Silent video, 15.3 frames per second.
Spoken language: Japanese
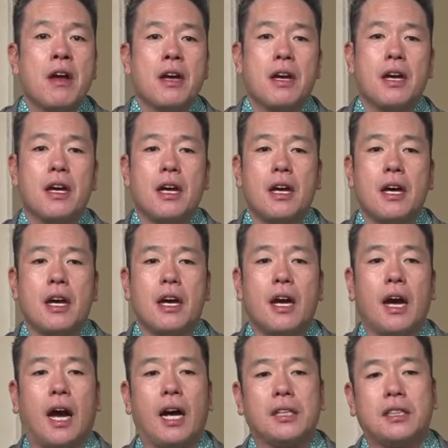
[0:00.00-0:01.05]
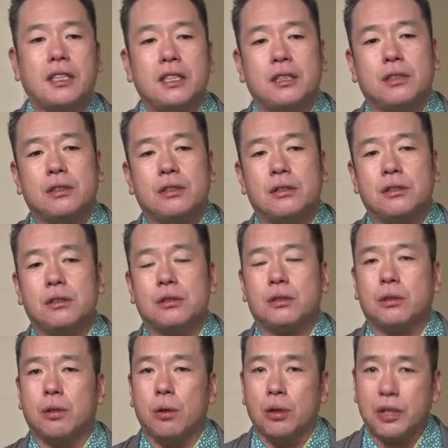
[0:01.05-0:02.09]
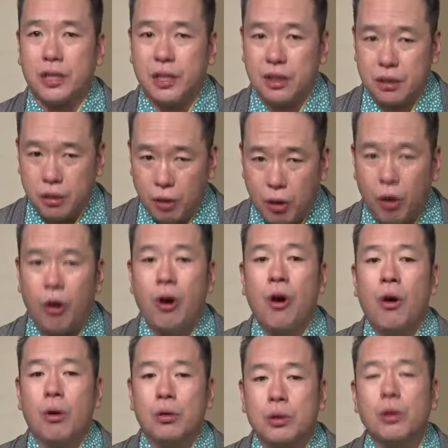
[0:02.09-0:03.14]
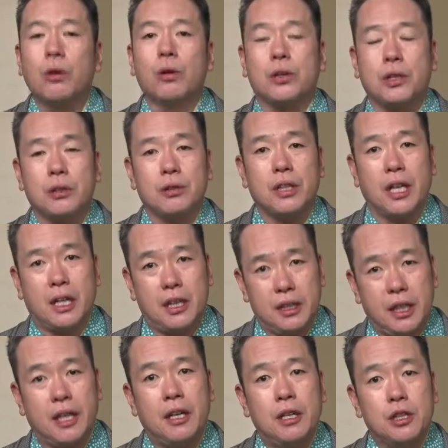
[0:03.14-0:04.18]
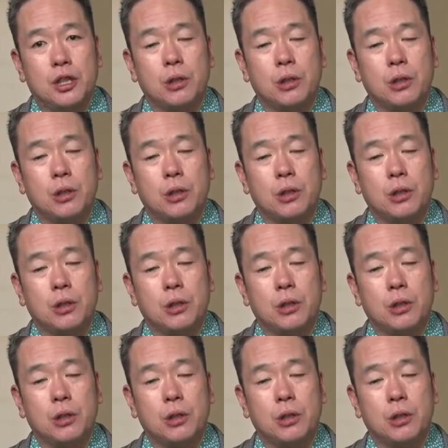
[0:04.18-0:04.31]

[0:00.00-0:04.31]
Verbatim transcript: えー、85期の同期の中で、